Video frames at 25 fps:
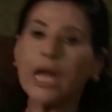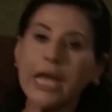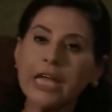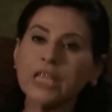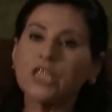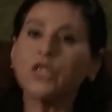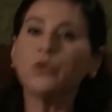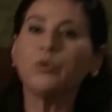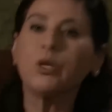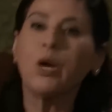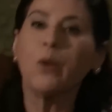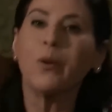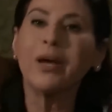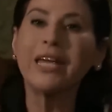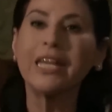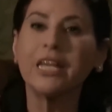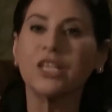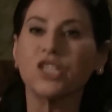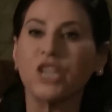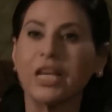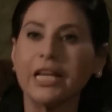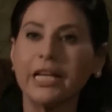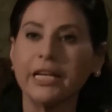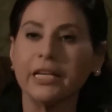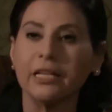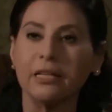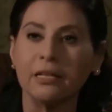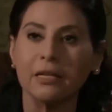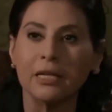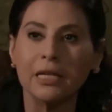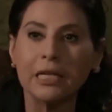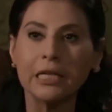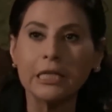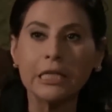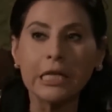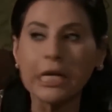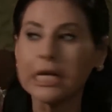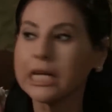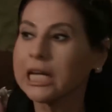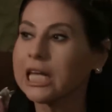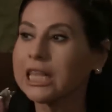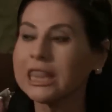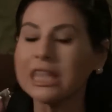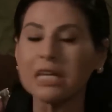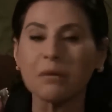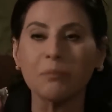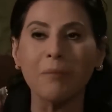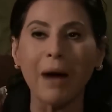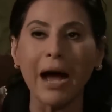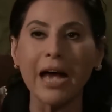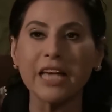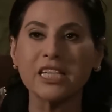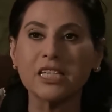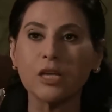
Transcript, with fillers: انت ويا ويهك الحين كثر ما